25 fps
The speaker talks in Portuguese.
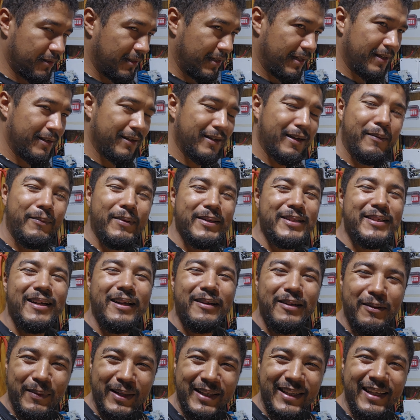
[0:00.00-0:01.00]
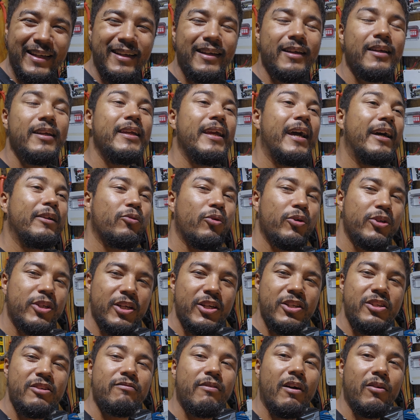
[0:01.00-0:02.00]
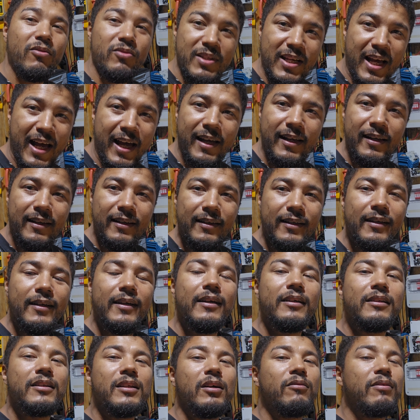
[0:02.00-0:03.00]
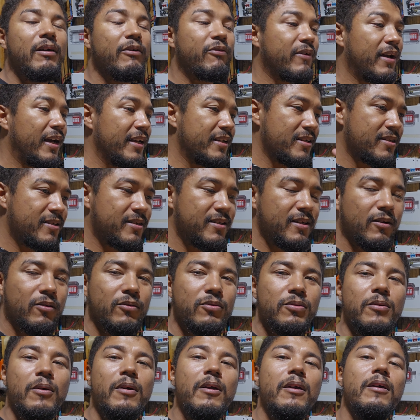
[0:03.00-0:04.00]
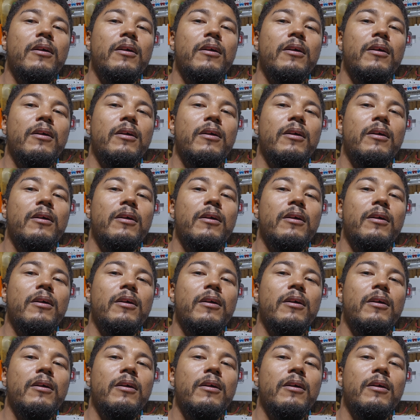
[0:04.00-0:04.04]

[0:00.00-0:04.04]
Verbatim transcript: é, armazenar na bateria e à noite a gente vai usar. Então vai ficar esse ciclo.